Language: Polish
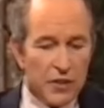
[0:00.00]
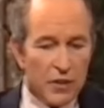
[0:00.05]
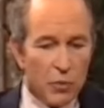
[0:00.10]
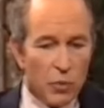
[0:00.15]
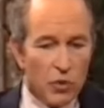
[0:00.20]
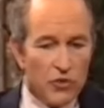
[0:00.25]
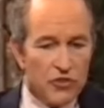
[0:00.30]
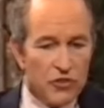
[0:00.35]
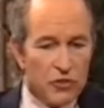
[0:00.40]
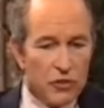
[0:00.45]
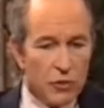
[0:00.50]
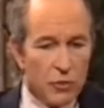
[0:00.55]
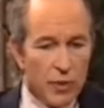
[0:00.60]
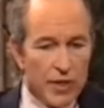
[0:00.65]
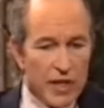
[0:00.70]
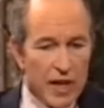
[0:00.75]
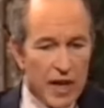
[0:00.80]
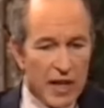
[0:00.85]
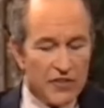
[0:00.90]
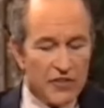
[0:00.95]
Jaka była
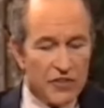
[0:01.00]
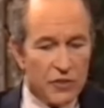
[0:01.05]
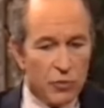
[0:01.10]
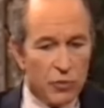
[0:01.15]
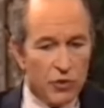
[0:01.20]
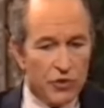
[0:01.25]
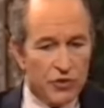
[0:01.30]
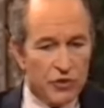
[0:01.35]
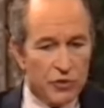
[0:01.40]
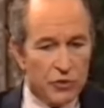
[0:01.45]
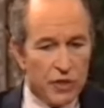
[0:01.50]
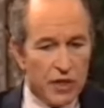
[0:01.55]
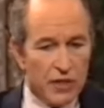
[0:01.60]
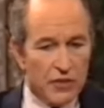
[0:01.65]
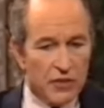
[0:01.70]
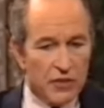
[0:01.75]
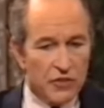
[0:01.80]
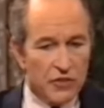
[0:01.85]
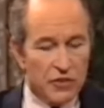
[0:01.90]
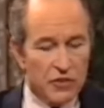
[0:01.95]
Pana pierwsza
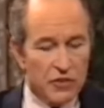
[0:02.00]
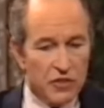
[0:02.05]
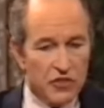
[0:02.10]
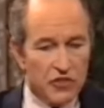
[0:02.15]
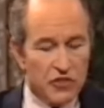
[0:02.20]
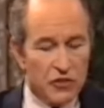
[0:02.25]
reakcja?